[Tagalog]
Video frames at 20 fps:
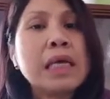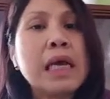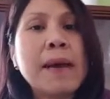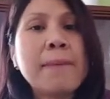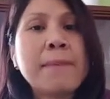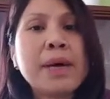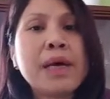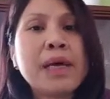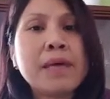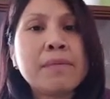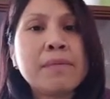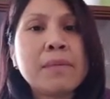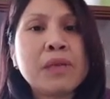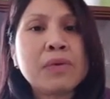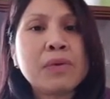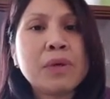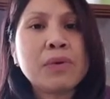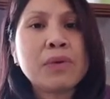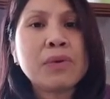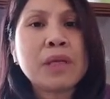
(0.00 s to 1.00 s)
Yeah, pag
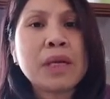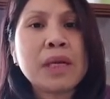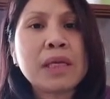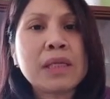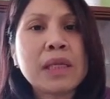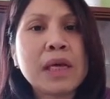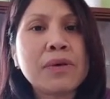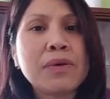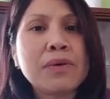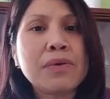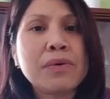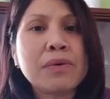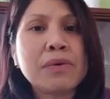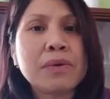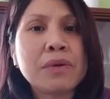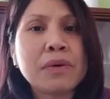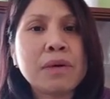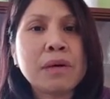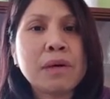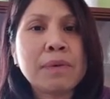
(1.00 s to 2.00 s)
mat, ano talaga tayo yung
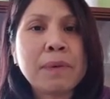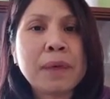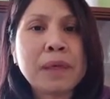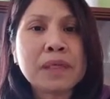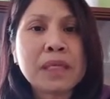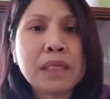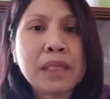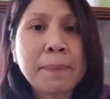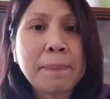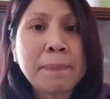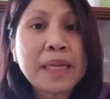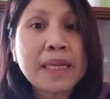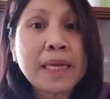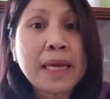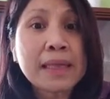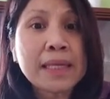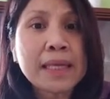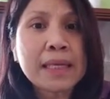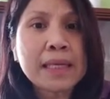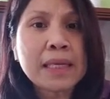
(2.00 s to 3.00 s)
uh, pagtitipid oh,
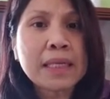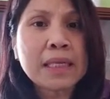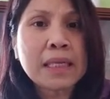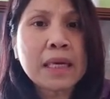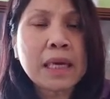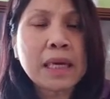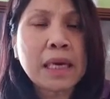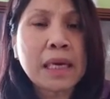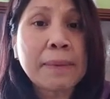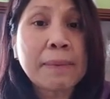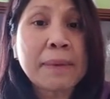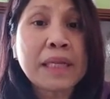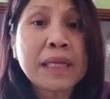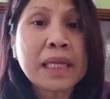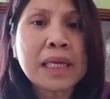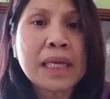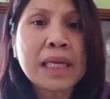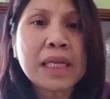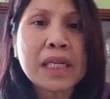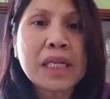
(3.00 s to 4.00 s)
natin yan siya,
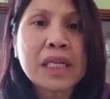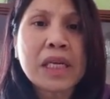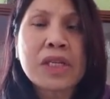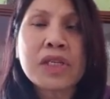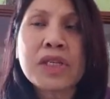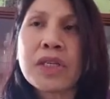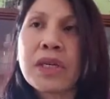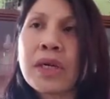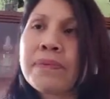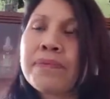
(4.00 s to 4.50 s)
karapatan natin yan siya.